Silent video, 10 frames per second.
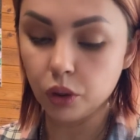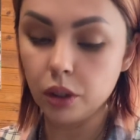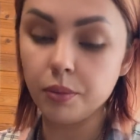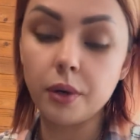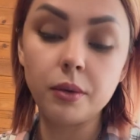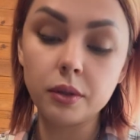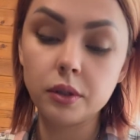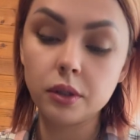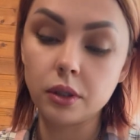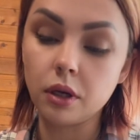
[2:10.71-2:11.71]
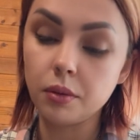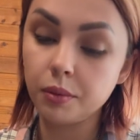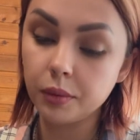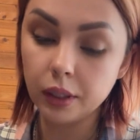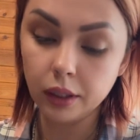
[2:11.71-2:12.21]
И с
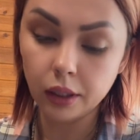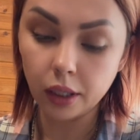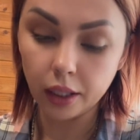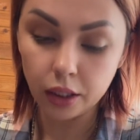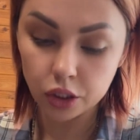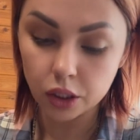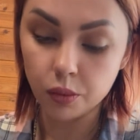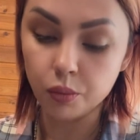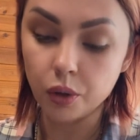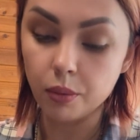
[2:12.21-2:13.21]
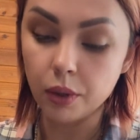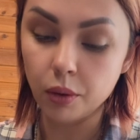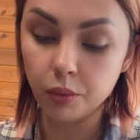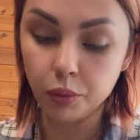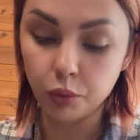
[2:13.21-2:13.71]
гинекологическими
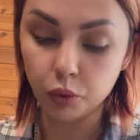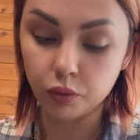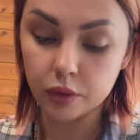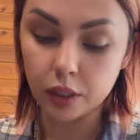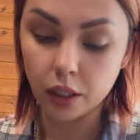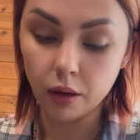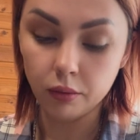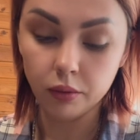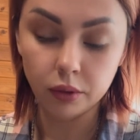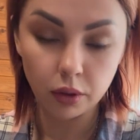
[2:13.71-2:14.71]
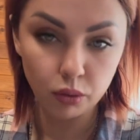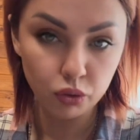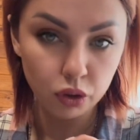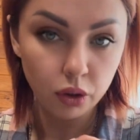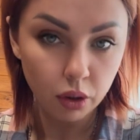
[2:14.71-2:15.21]
проблемами пьют, восстанавливают. Короче,